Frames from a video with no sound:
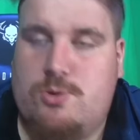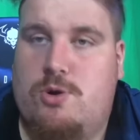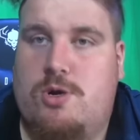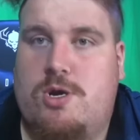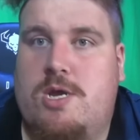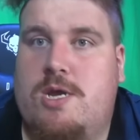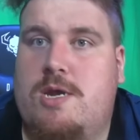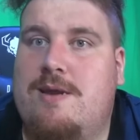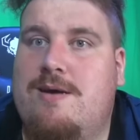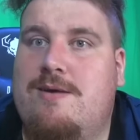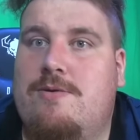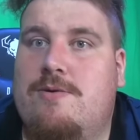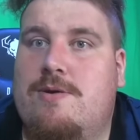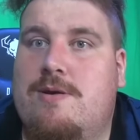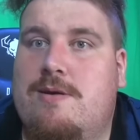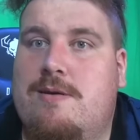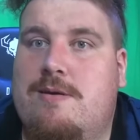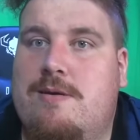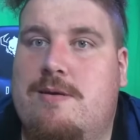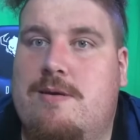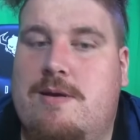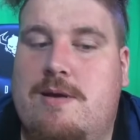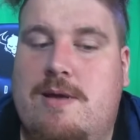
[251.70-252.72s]
Sollte hinhauen.
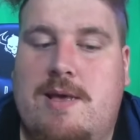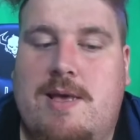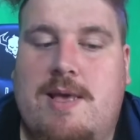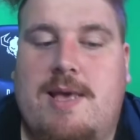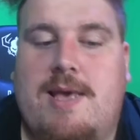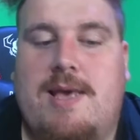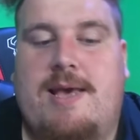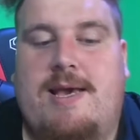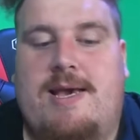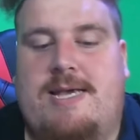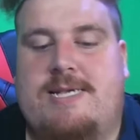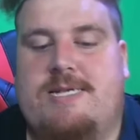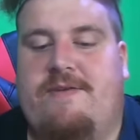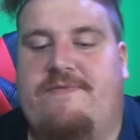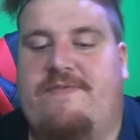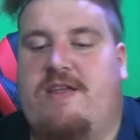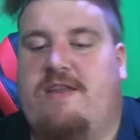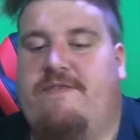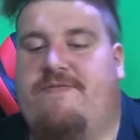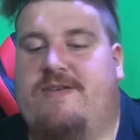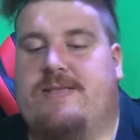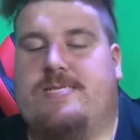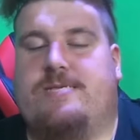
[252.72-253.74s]
Ist auf
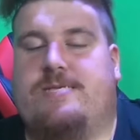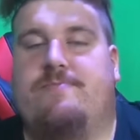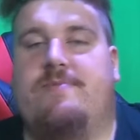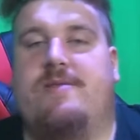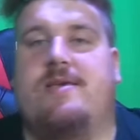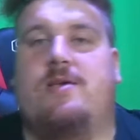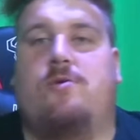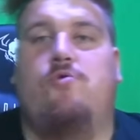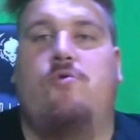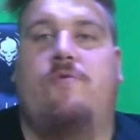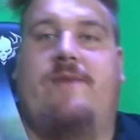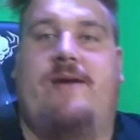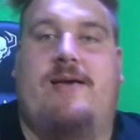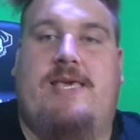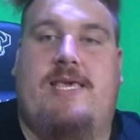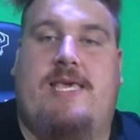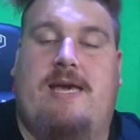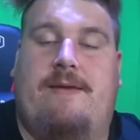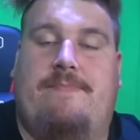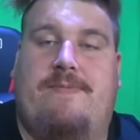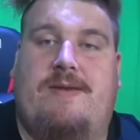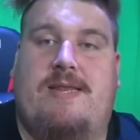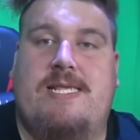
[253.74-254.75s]
jeden Fall ziemlich cool, weil
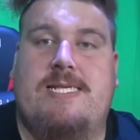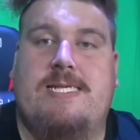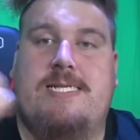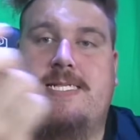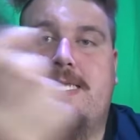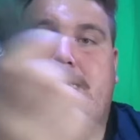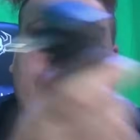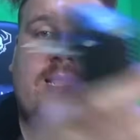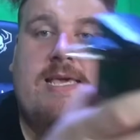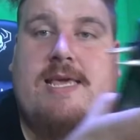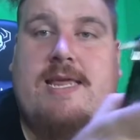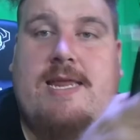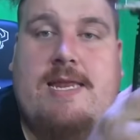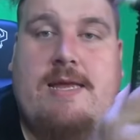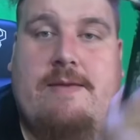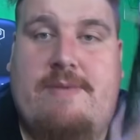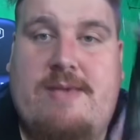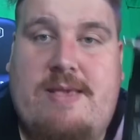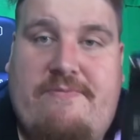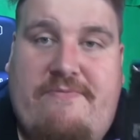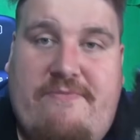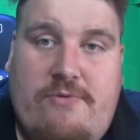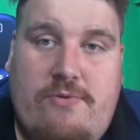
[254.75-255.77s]
ich habe dieses Ladegerät
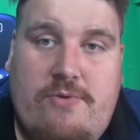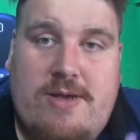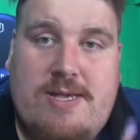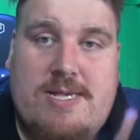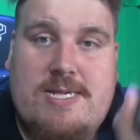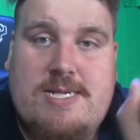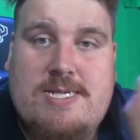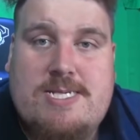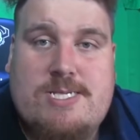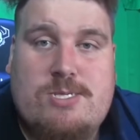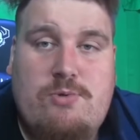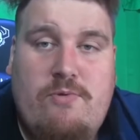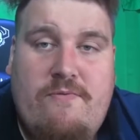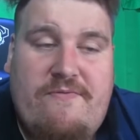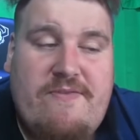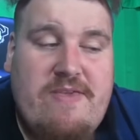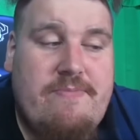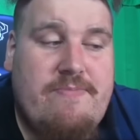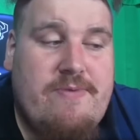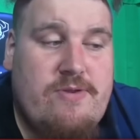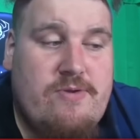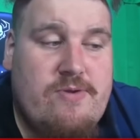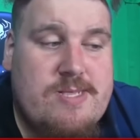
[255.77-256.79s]
habe ich früher so
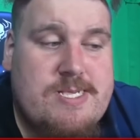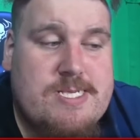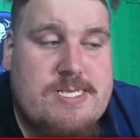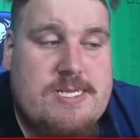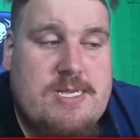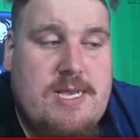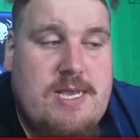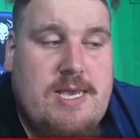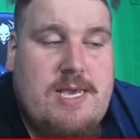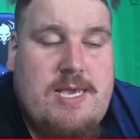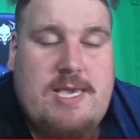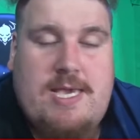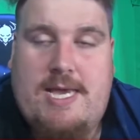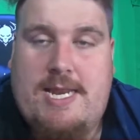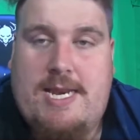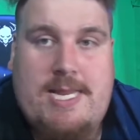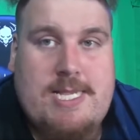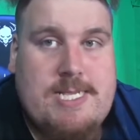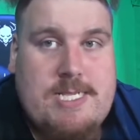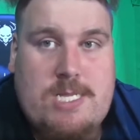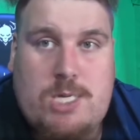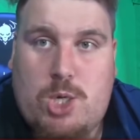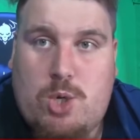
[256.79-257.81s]
viel benutzt. Ich hatte
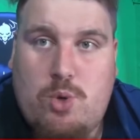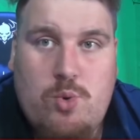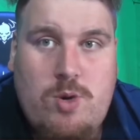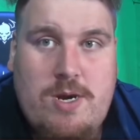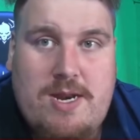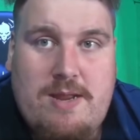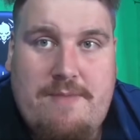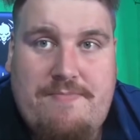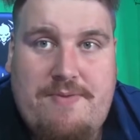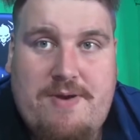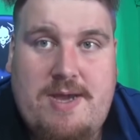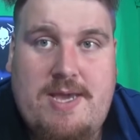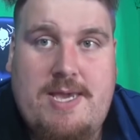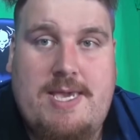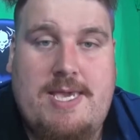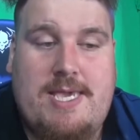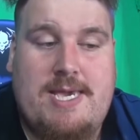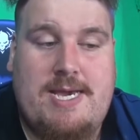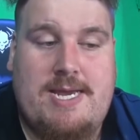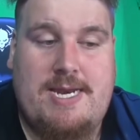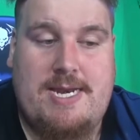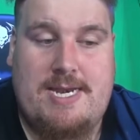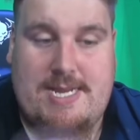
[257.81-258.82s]
das in der Schule dabei.
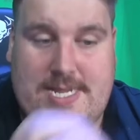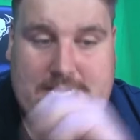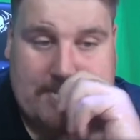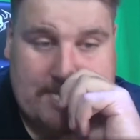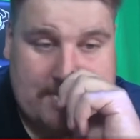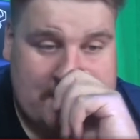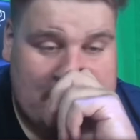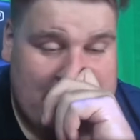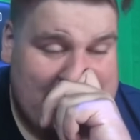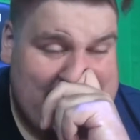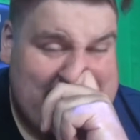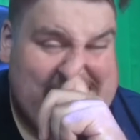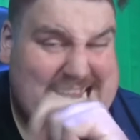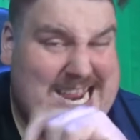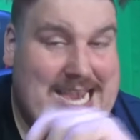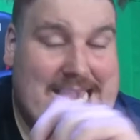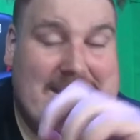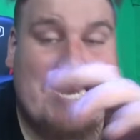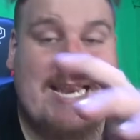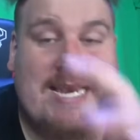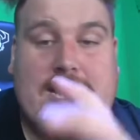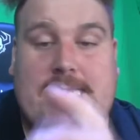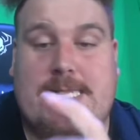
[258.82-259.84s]
Ich hatte das
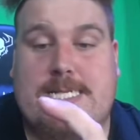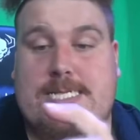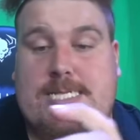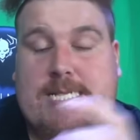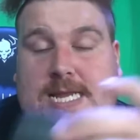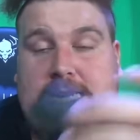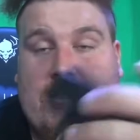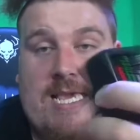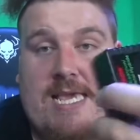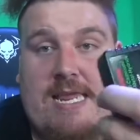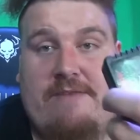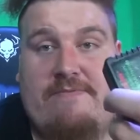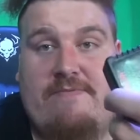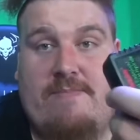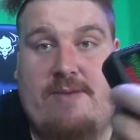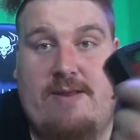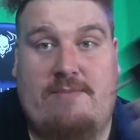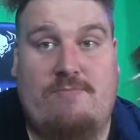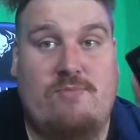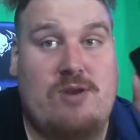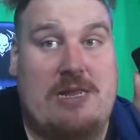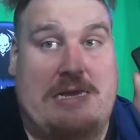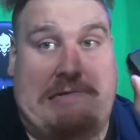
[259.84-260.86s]
eigentlich das Ladegeld von
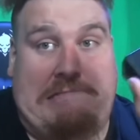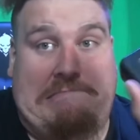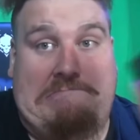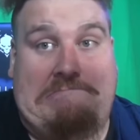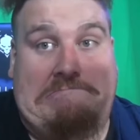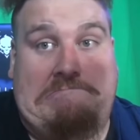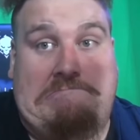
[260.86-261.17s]
meiner Mutter.